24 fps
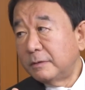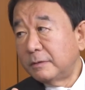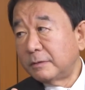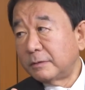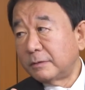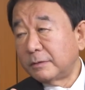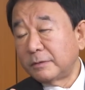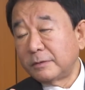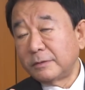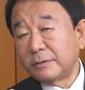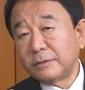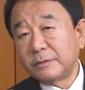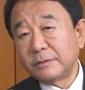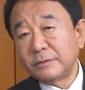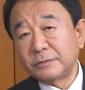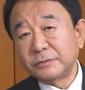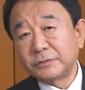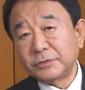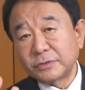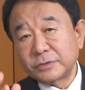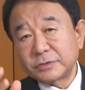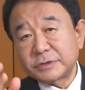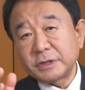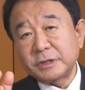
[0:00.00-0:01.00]
あの
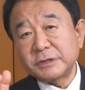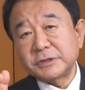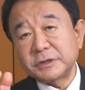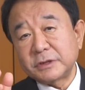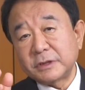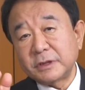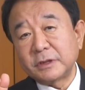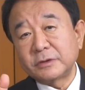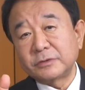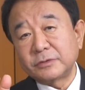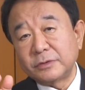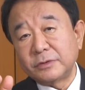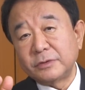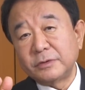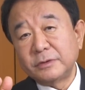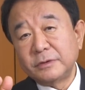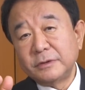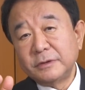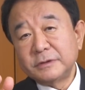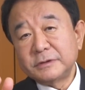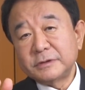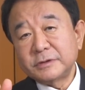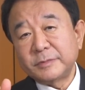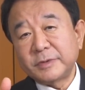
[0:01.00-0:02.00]
独裁者だと
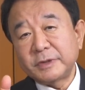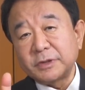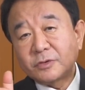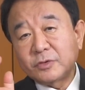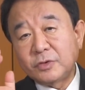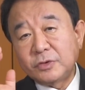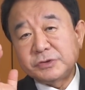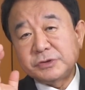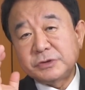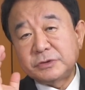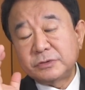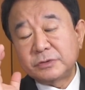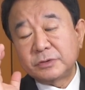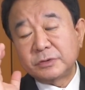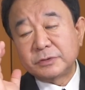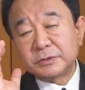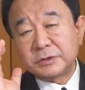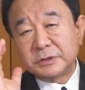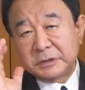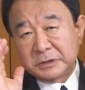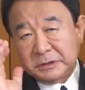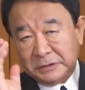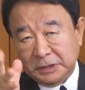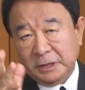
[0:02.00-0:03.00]
つまり個人
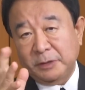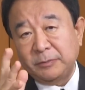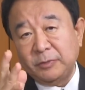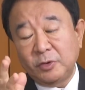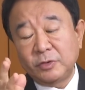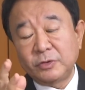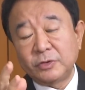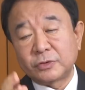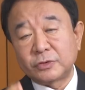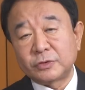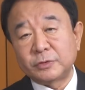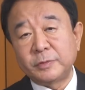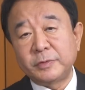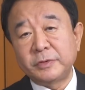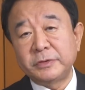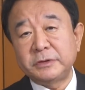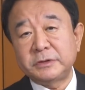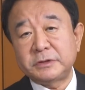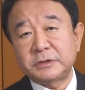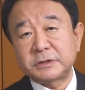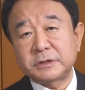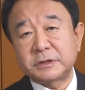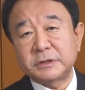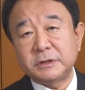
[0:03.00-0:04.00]
の野望欲望
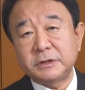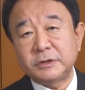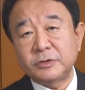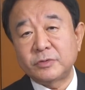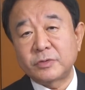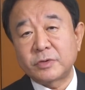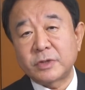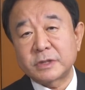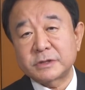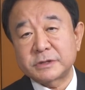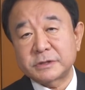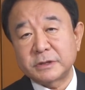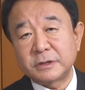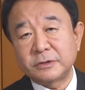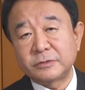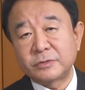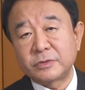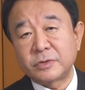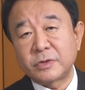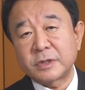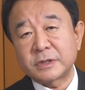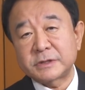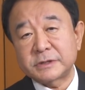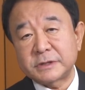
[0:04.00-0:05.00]
に突き動
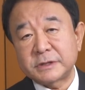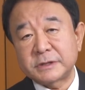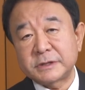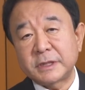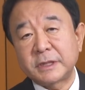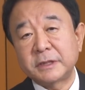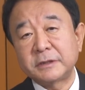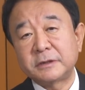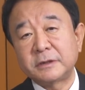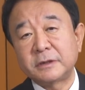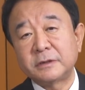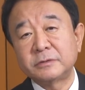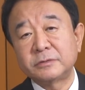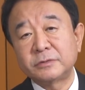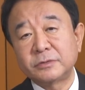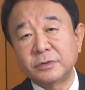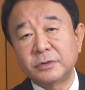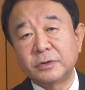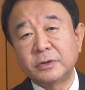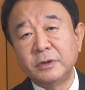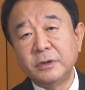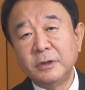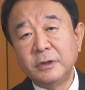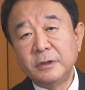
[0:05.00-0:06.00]
かされてる
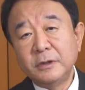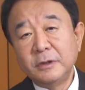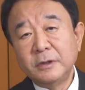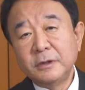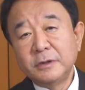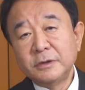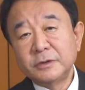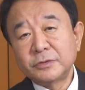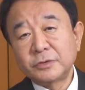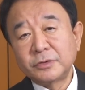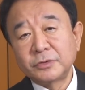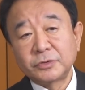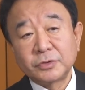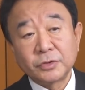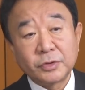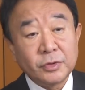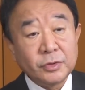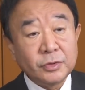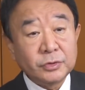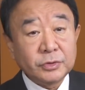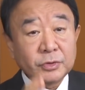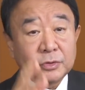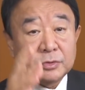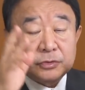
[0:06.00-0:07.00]
とそのど
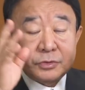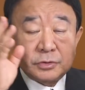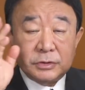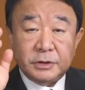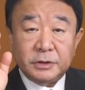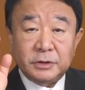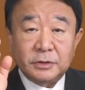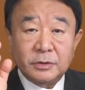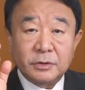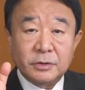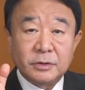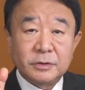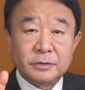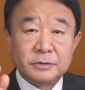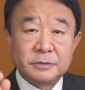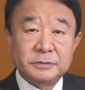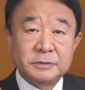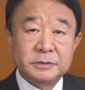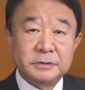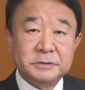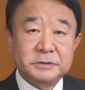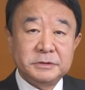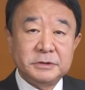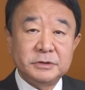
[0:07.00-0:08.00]
れほど国の
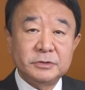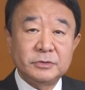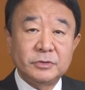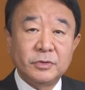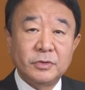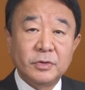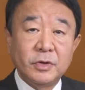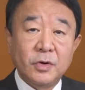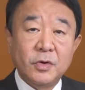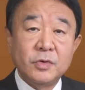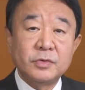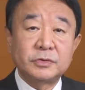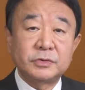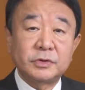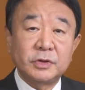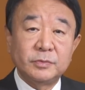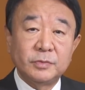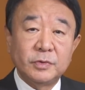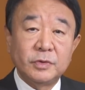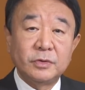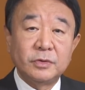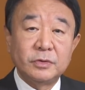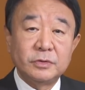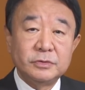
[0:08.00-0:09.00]
人口が多くて
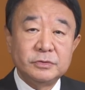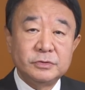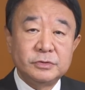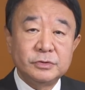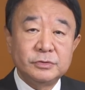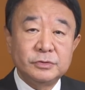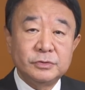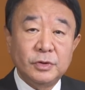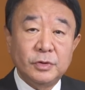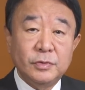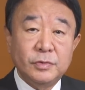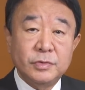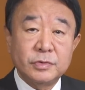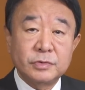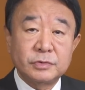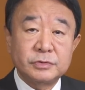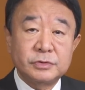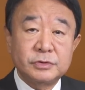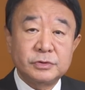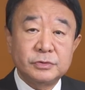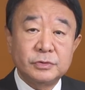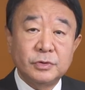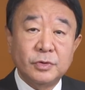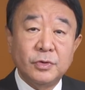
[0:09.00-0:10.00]
も14
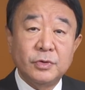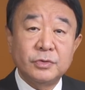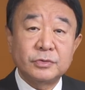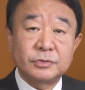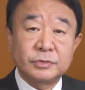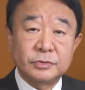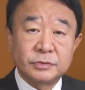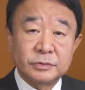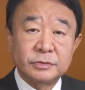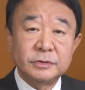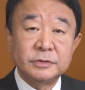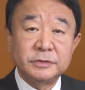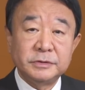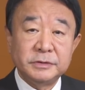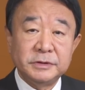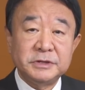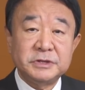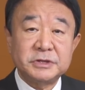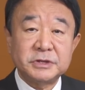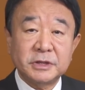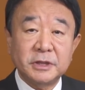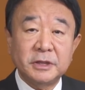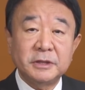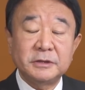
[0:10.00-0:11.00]
億15億
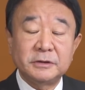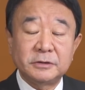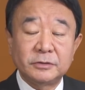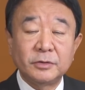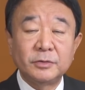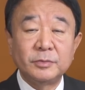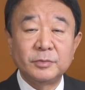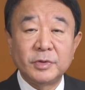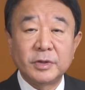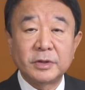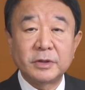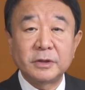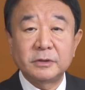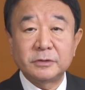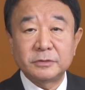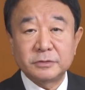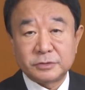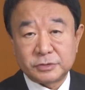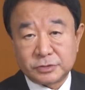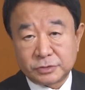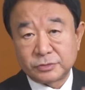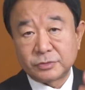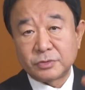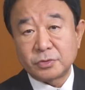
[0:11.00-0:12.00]
に近いと思われ
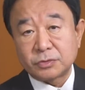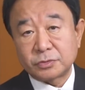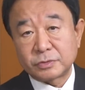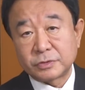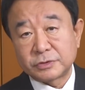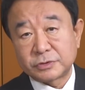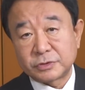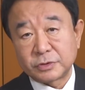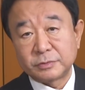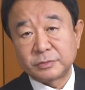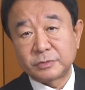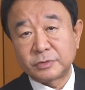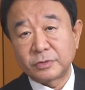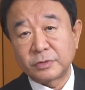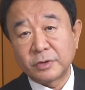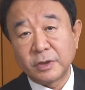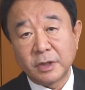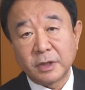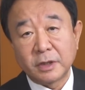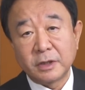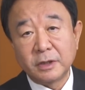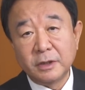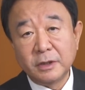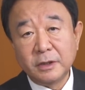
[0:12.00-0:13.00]
る中国の人々
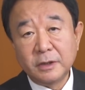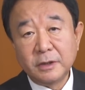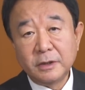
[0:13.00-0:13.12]
が